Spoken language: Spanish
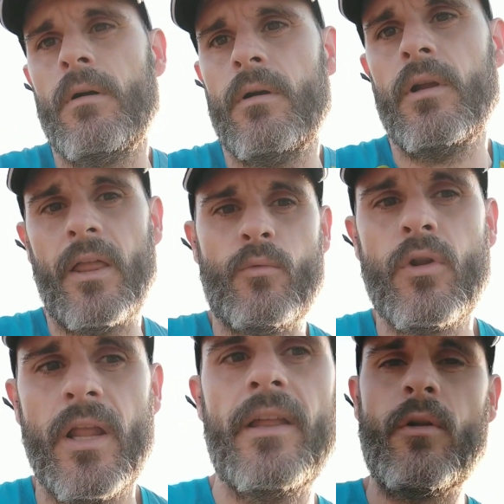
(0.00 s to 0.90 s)
Cada uno
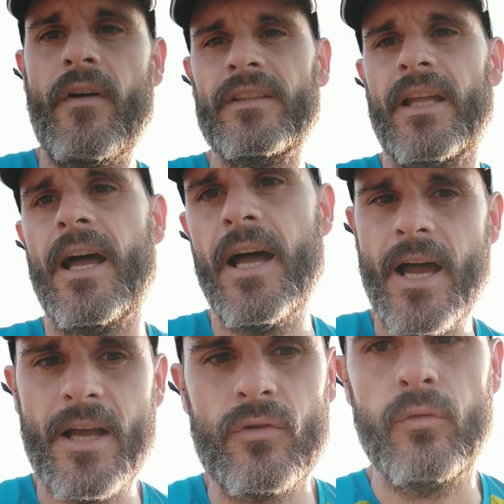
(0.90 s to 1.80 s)
lo adaptará a
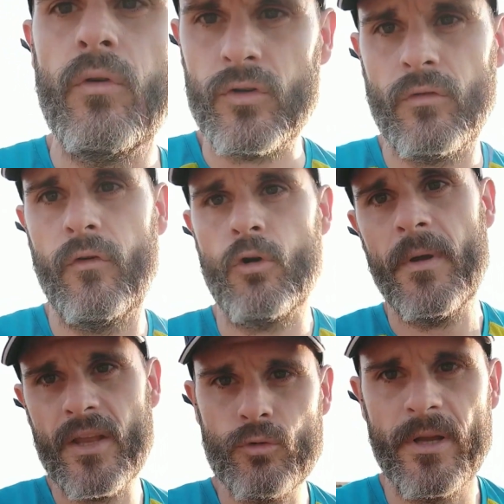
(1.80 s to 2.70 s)
su, a su forma y a
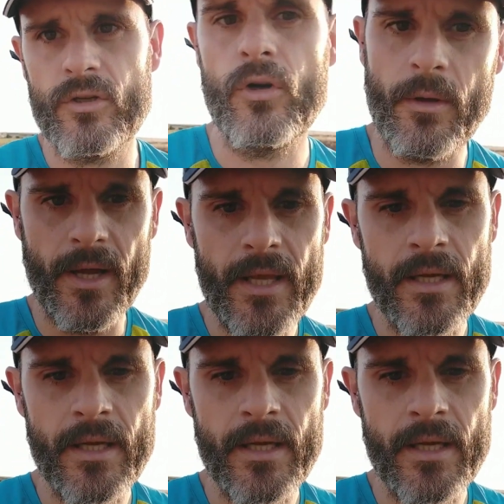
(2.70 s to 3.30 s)
su persona, ¿vale?